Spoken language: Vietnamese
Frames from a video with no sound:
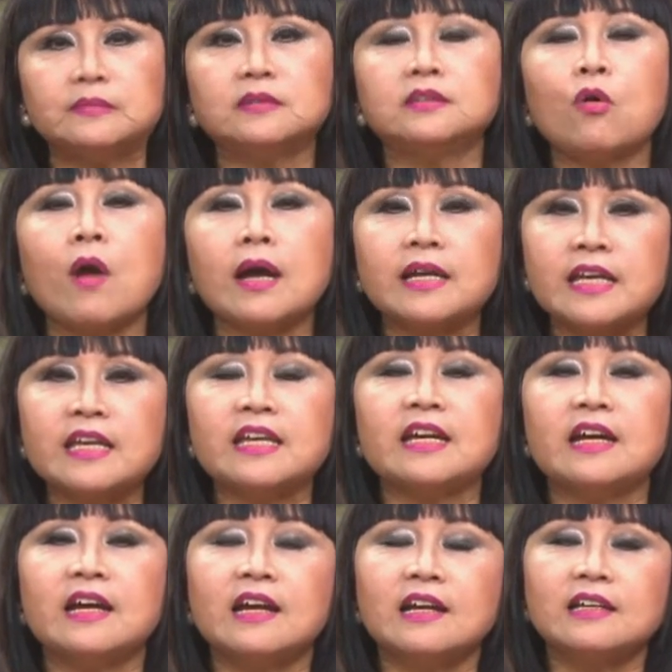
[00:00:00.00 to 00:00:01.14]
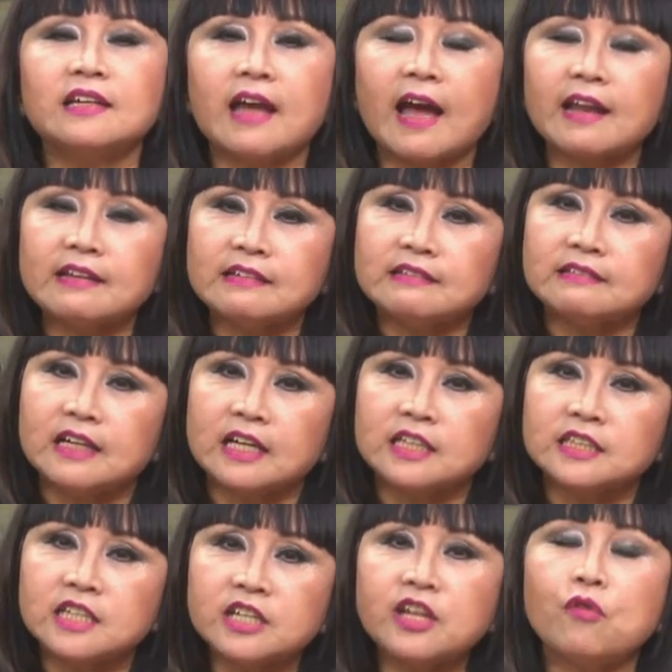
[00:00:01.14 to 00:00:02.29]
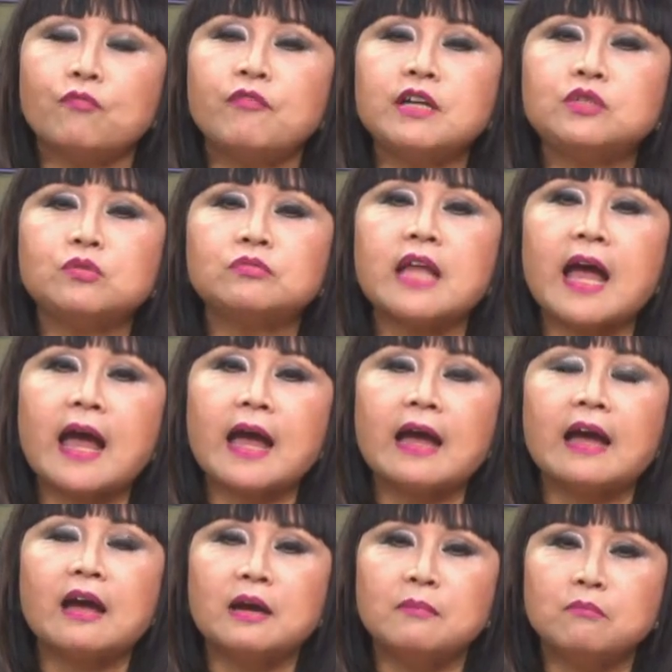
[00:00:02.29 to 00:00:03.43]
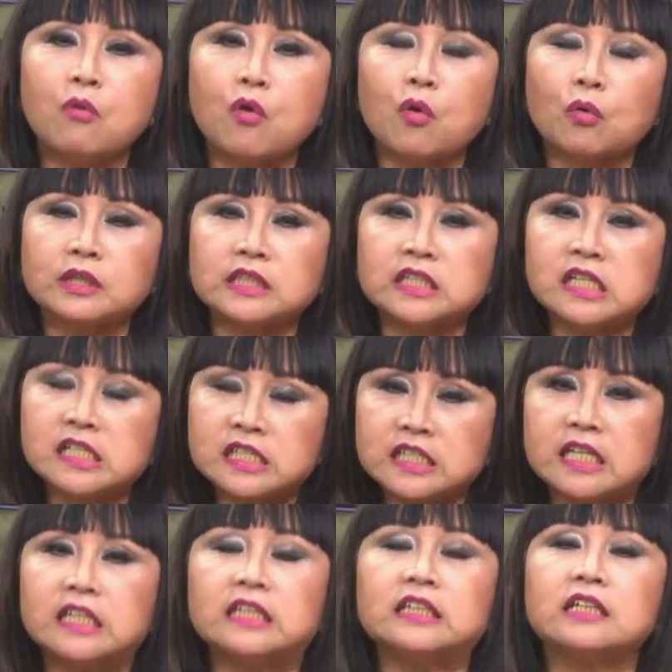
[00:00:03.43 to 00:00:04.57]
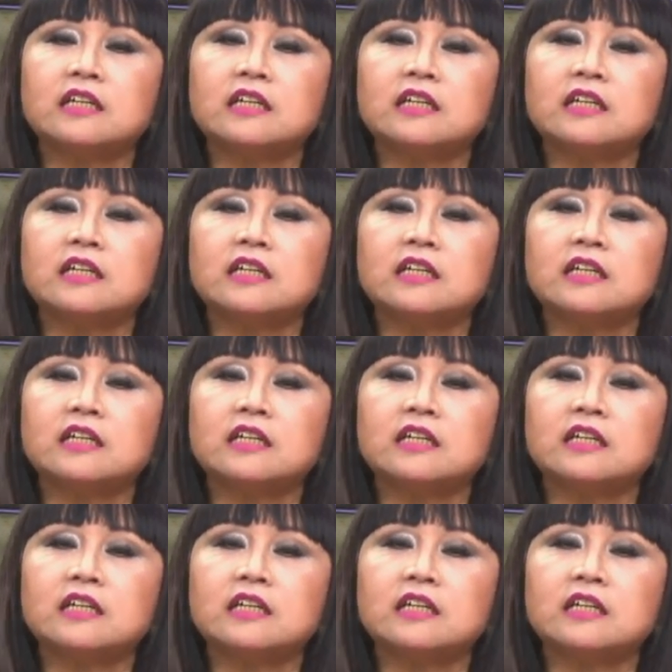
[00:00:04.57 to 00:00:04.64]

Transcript: Hoa Kỳ thì anh giới thiệu với chúng ta một chương trình